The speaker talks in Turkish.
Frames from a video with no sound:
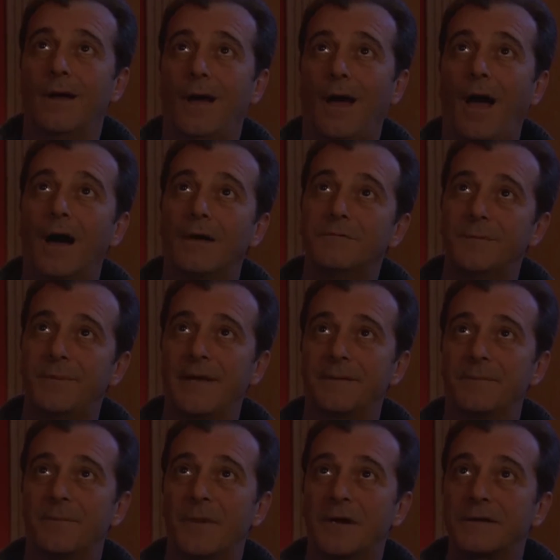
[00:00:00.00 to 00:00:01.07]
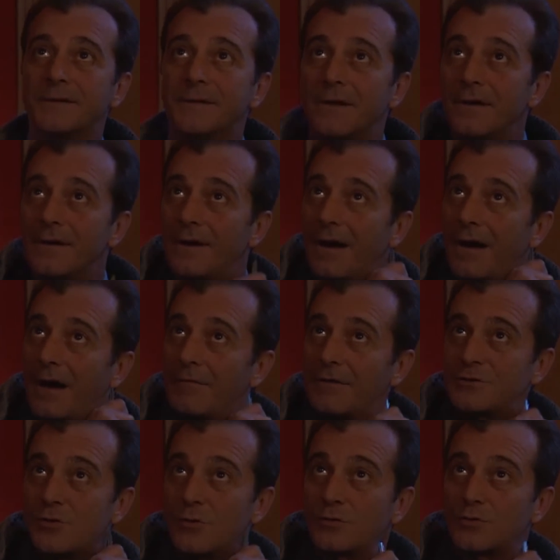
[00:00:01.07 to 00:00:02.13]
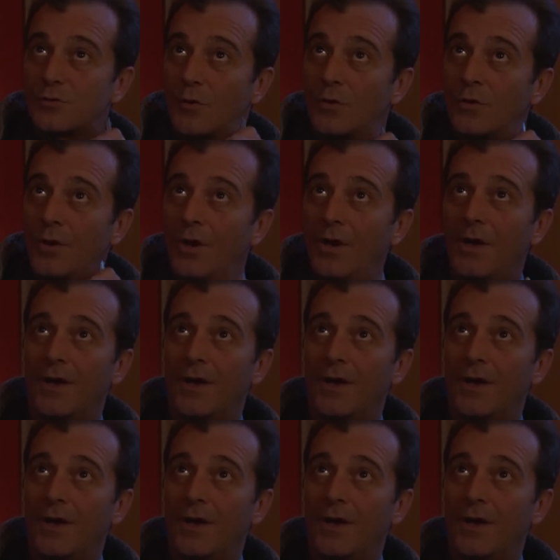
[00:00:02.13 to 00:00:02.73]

Ya, Avni Bey bakın hava çok soğuk.